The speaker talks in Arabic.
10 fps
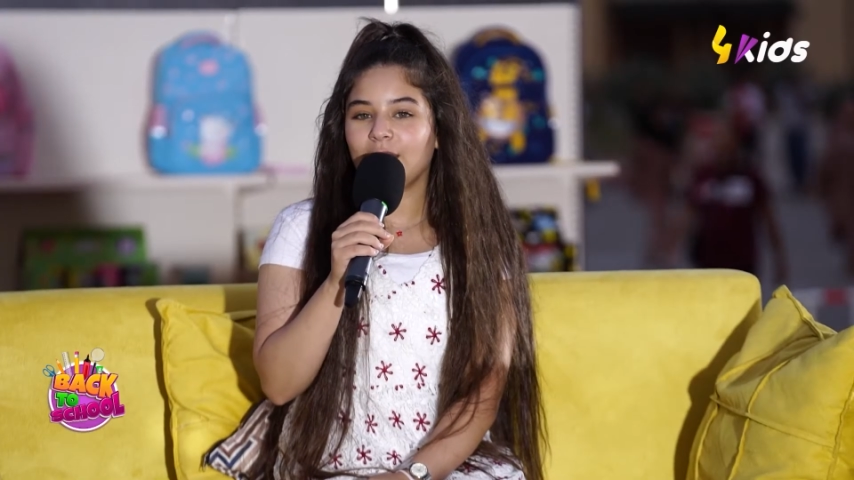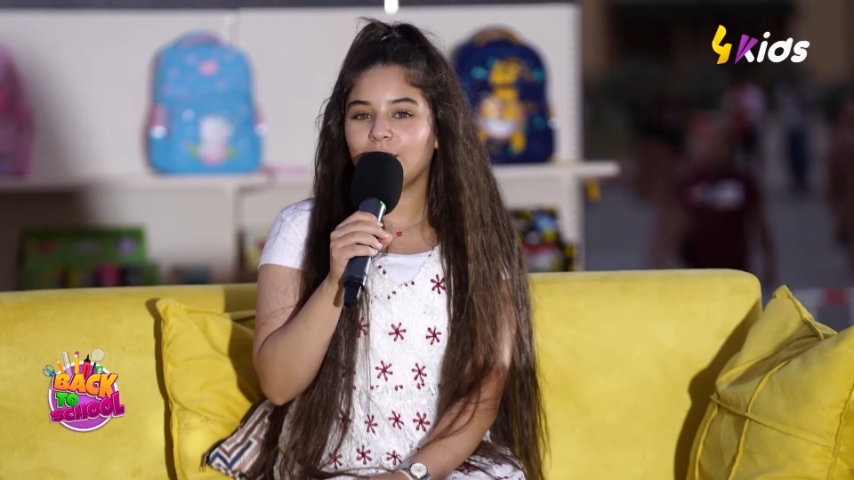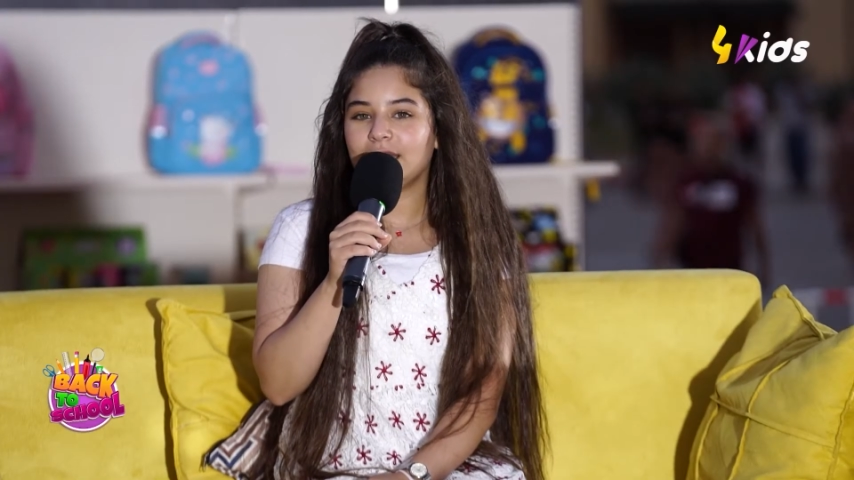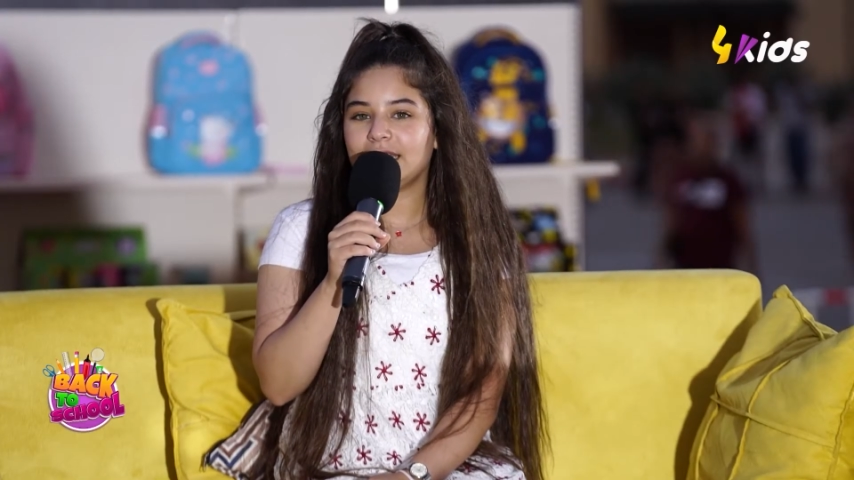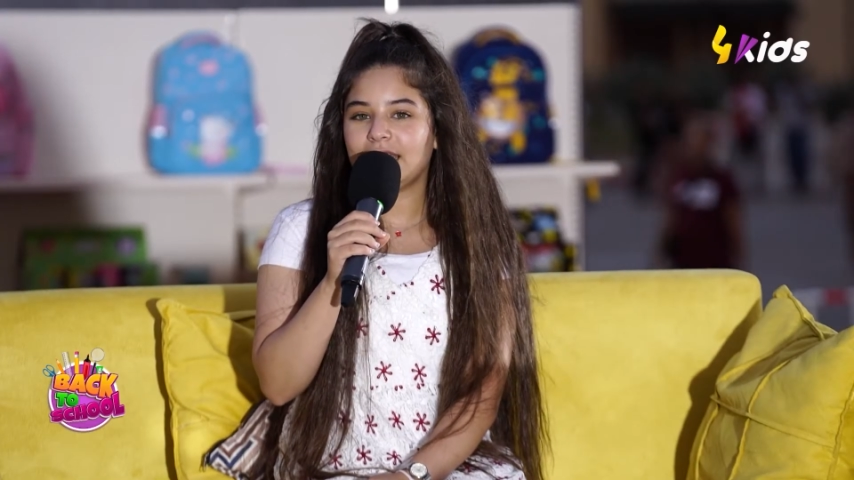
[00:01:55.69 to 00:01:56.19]
أن
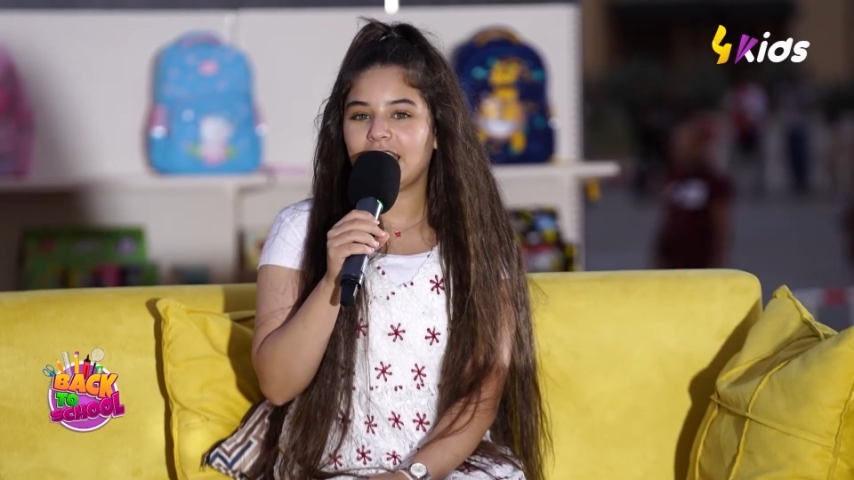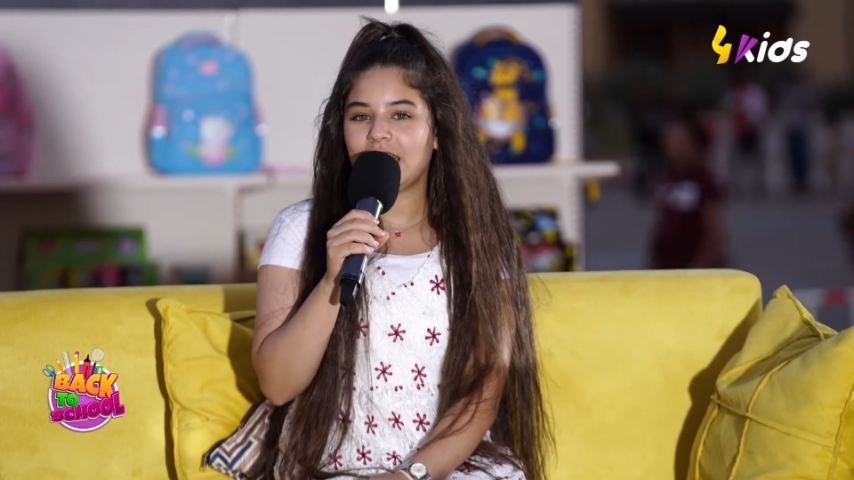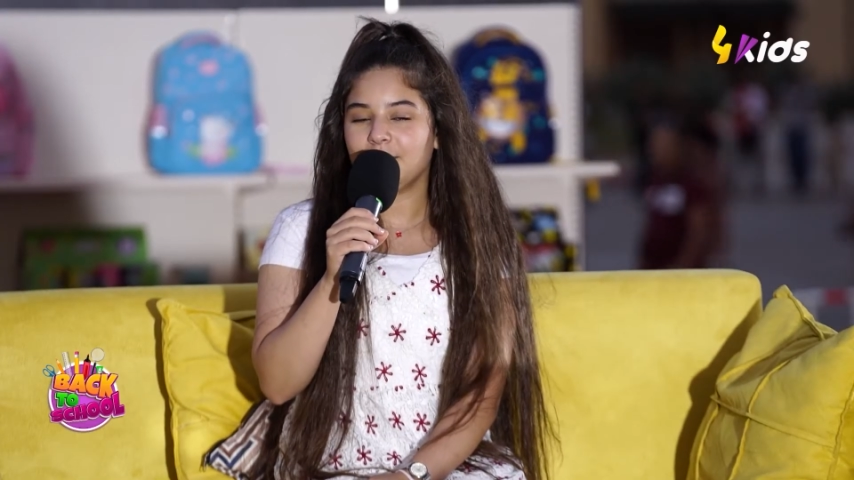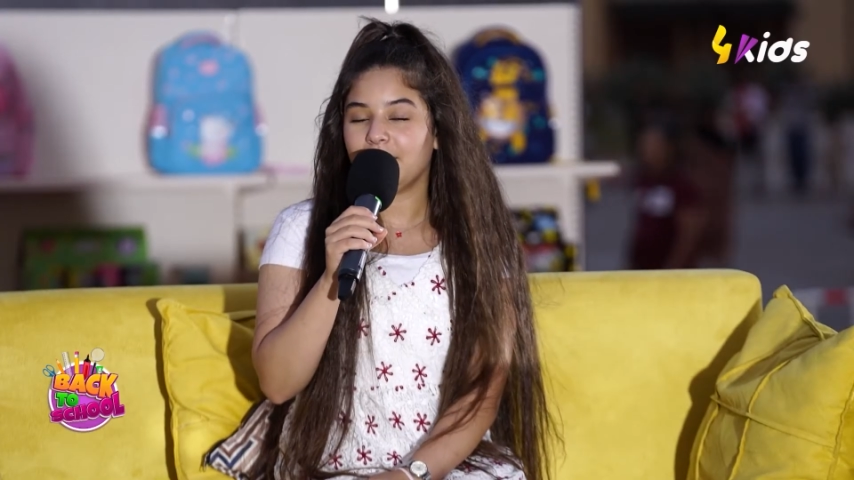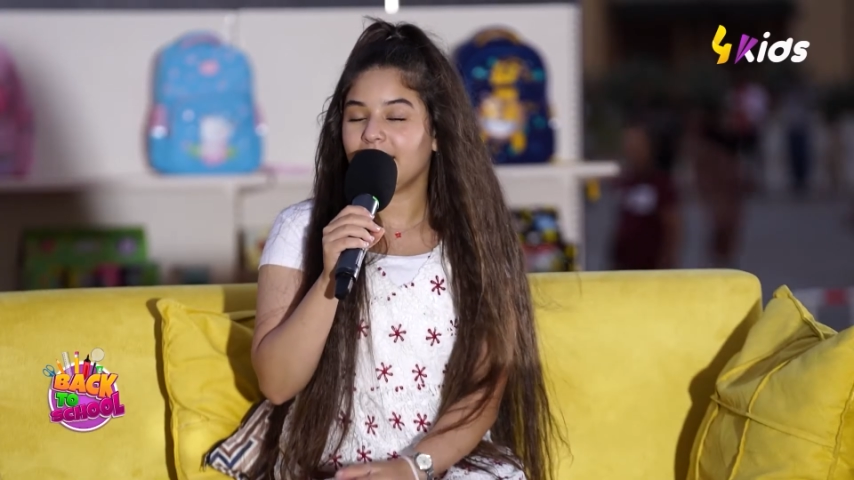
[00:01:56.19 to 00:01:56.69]
الهدايا
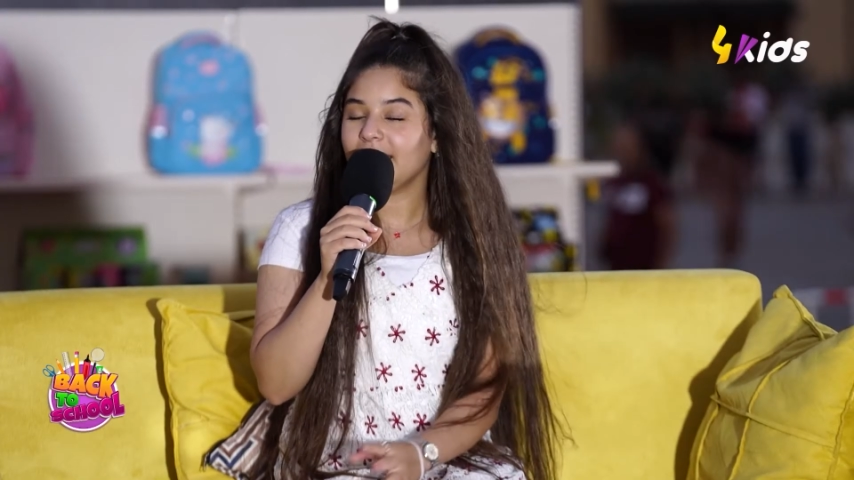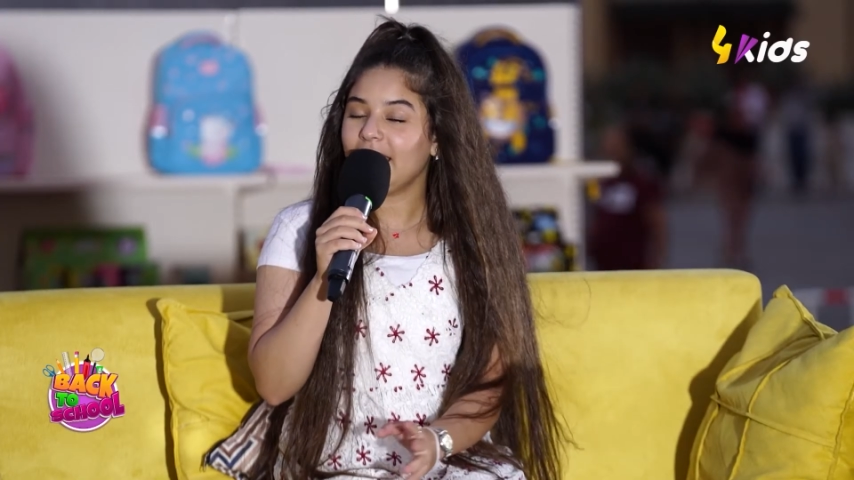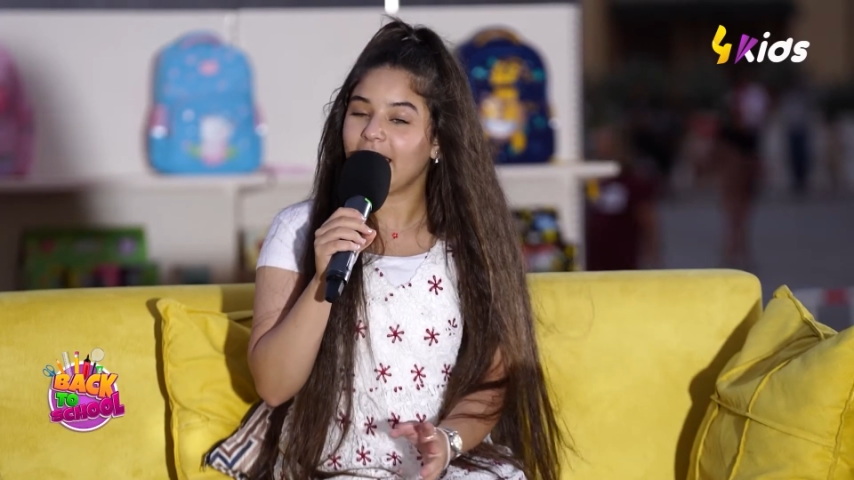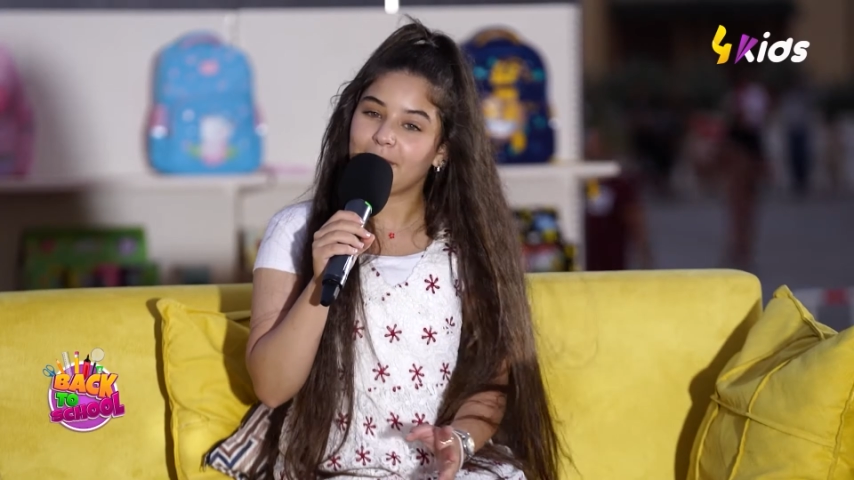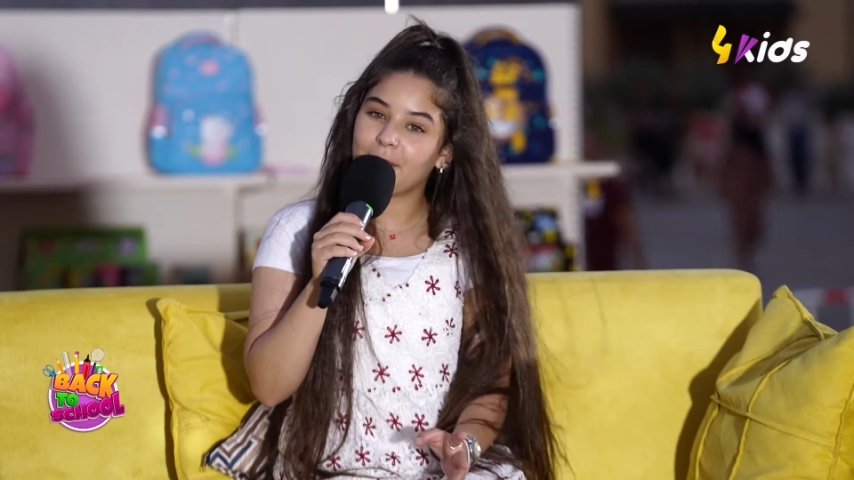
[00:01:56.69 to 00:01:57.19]
هي عبارة عن
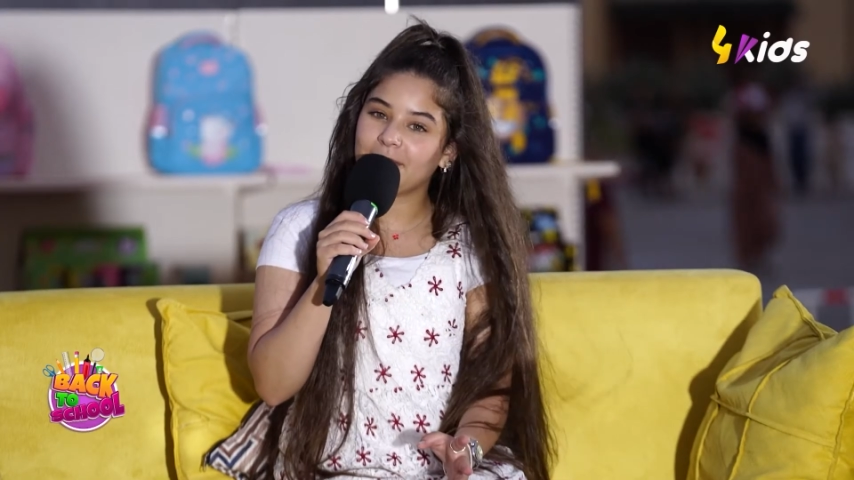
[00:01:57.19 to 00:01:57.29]
حقيبة